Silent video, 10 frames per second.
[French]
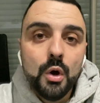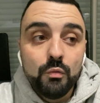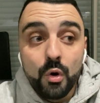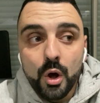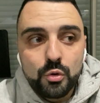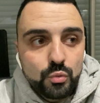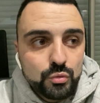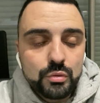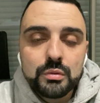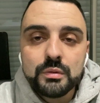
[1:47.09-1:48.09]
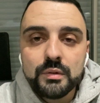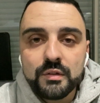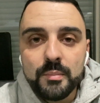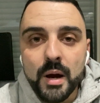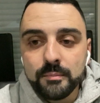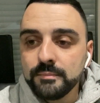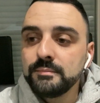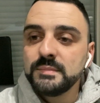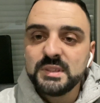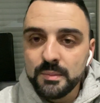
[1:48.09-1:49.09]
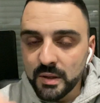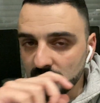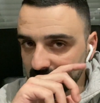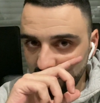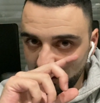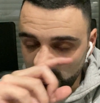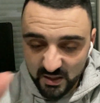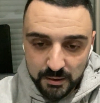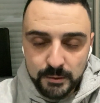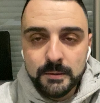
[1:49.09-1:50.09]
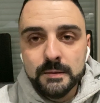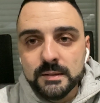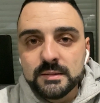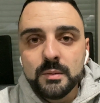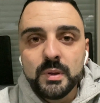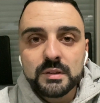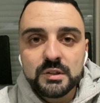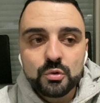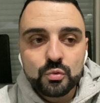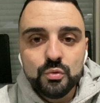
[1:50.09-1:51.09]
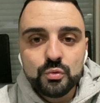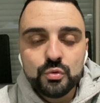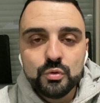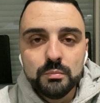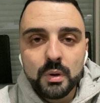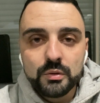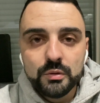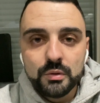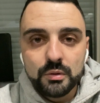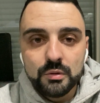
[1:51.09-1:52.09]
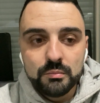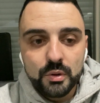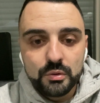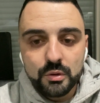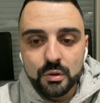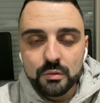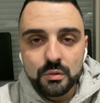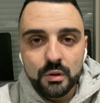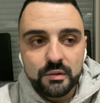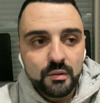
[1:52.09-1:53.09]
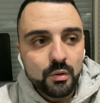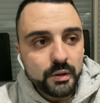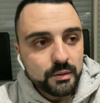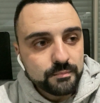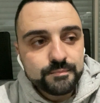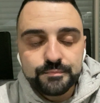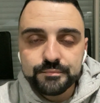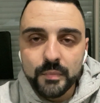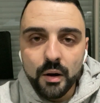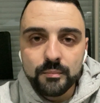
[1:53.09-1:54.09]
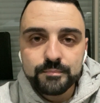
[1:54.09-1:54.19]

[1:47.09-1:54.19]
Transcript: Voilà, donc c'est bien, c'est bien, c'est c'est bien, c'est surtout tous une bande de, une bande de crevure, ça vaut rien. Voilà.